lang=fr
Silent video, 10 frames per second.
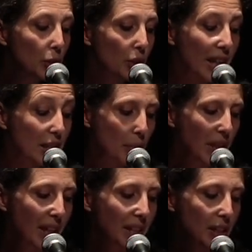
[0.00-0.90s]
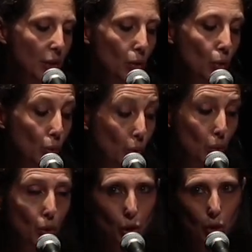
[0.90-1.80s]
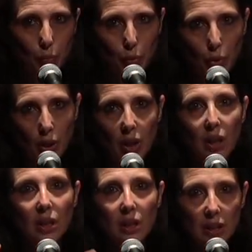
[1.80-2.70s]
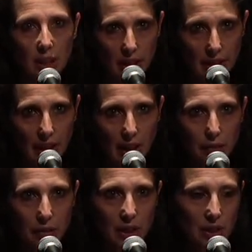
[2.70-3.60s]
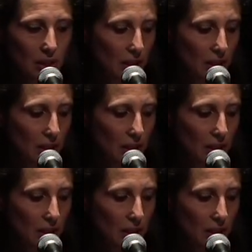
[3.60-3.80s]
de respiration, cours de chant pour crier la faim,